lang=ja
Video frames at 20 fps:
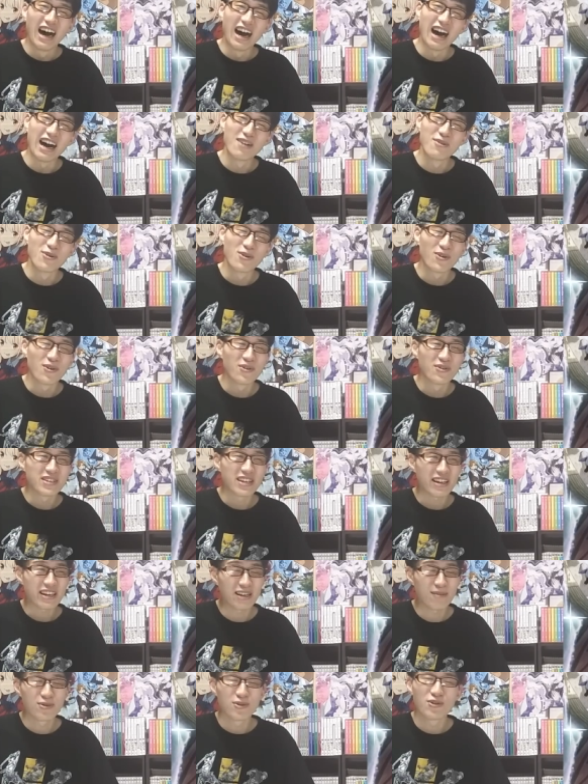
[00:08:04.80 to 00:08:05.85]
あの、この
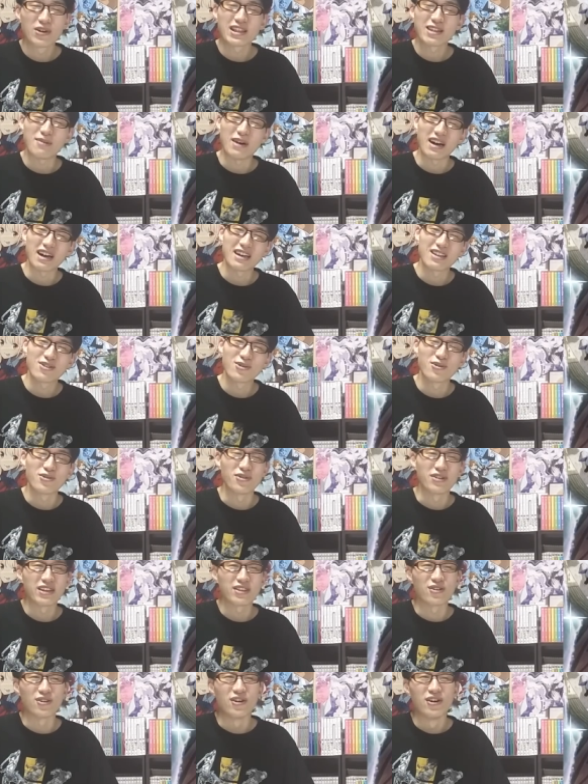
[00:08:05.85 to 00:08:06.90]
先にもどうやっても派遣取るよ
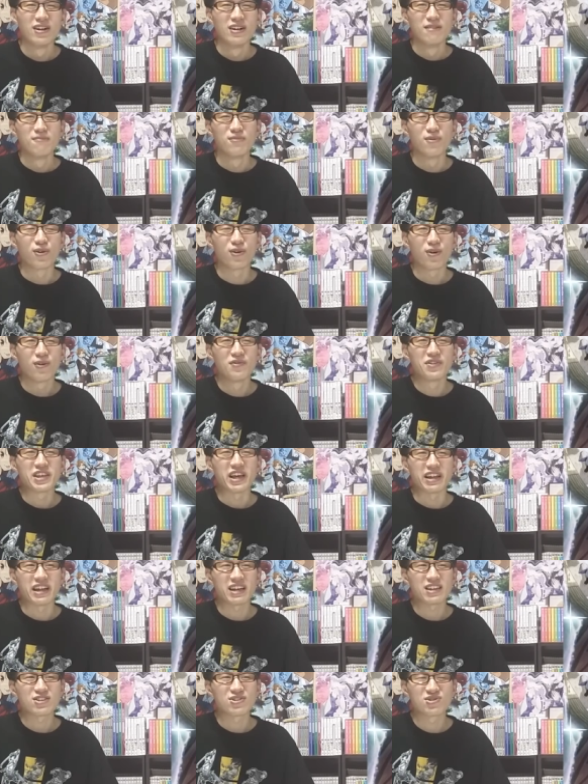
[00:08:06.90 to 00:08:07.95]
ねと。もう今期
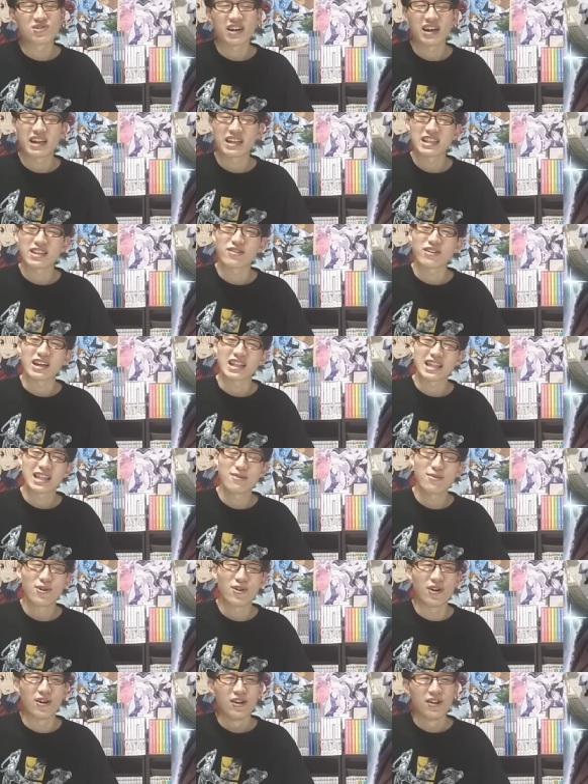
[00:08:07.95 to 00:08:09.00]
はね、週間ランキングやって
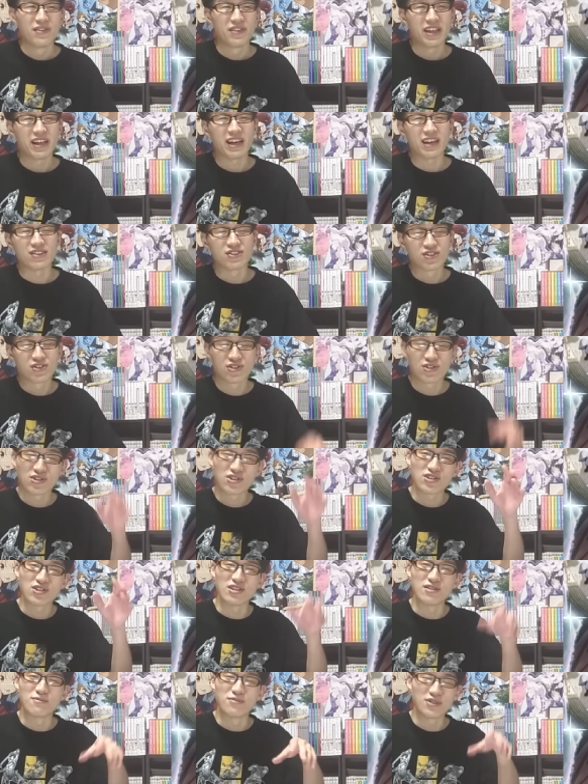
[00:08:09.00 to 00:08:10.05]
も、ね、呪
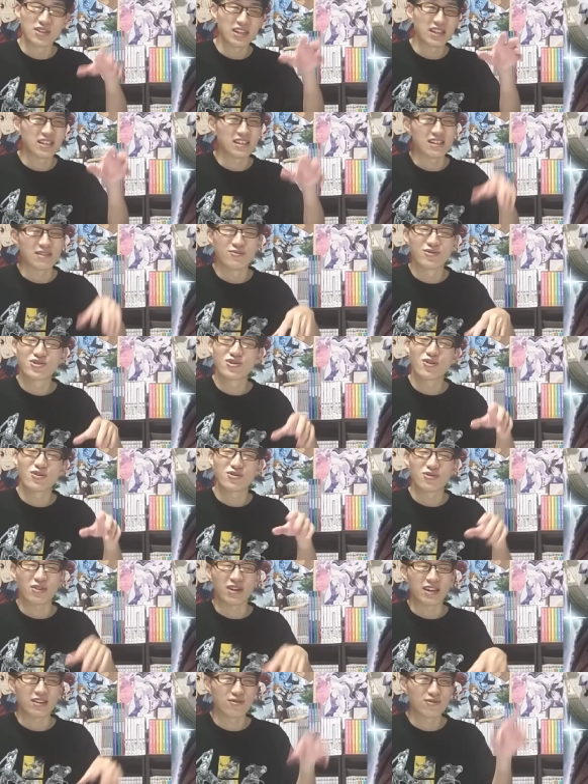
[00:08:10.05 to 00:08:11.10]
術、ブリーチ、無職
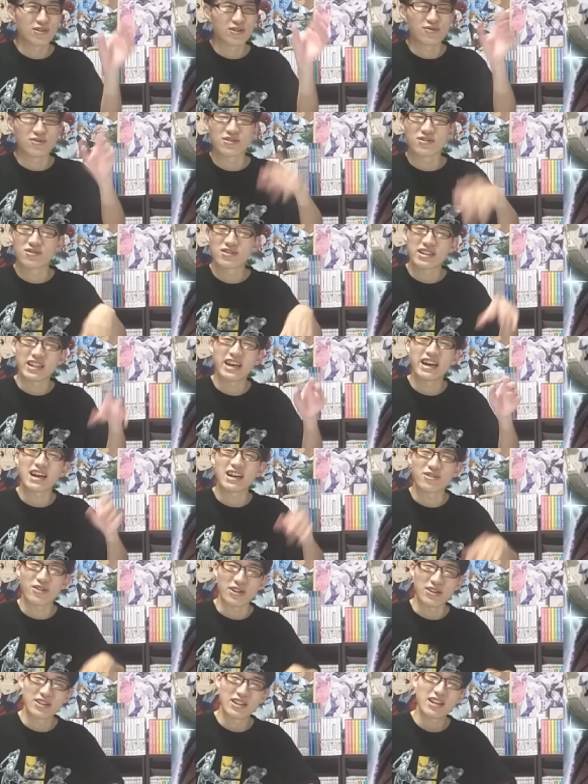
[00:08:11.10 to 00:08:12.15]
とかでグリグリするんじゃないか
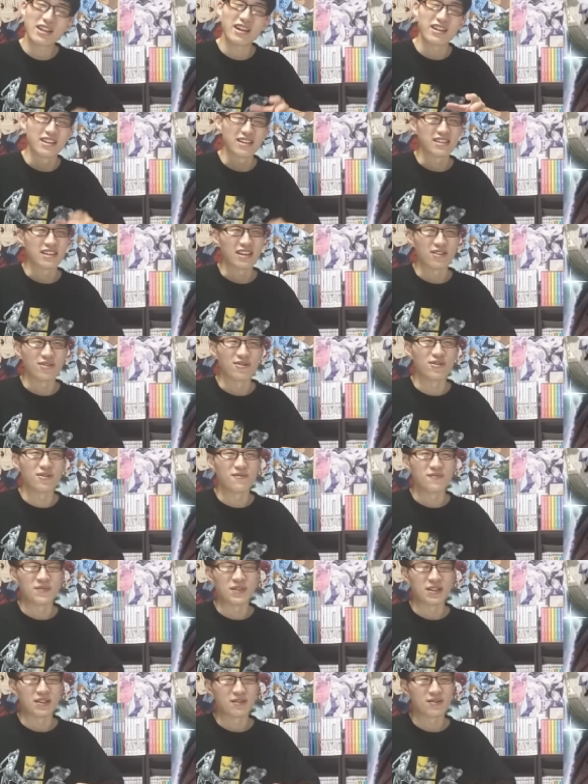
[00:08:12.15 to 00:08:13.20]
とか言ってたんですけど、うん、
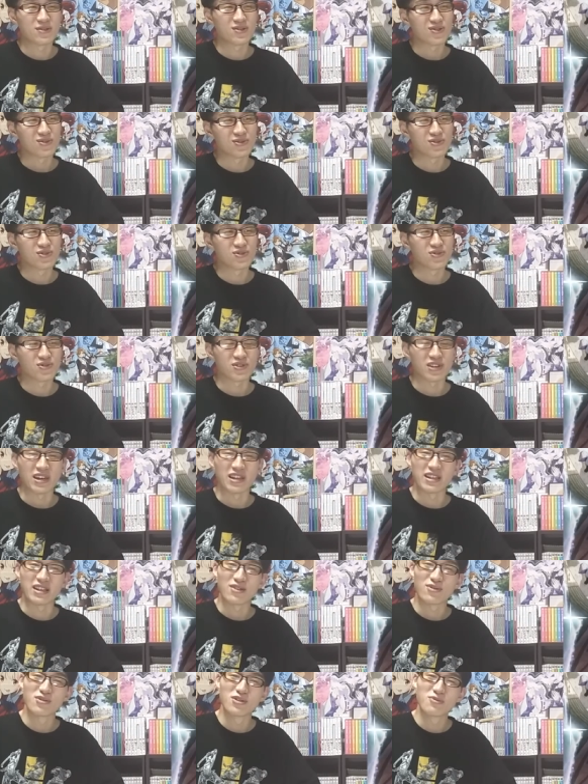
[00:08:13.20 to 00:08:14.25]
ちょっと呪術が
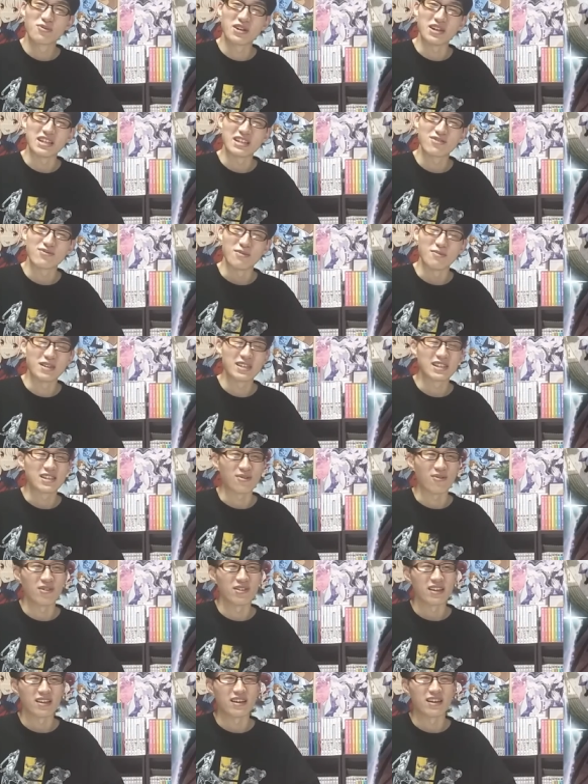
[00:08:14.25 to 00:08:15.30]
ね、とんでもない一部を見せて
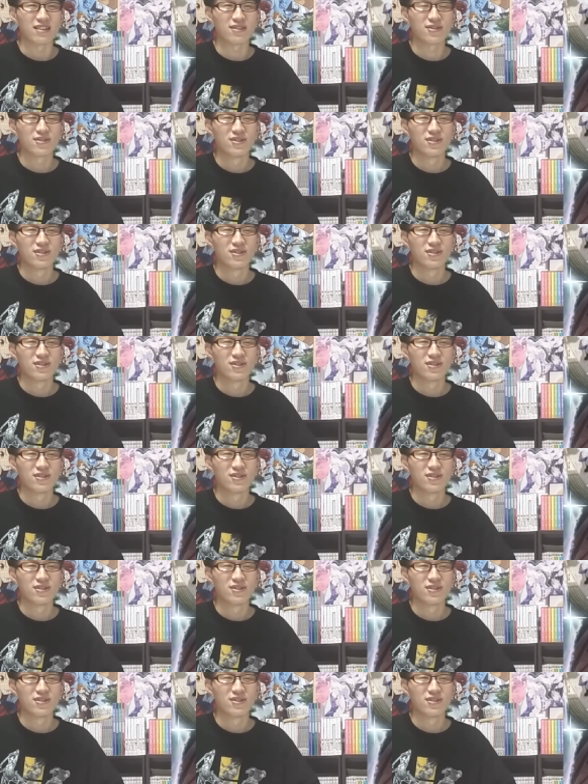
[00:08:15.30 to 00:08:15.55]
くれたなと。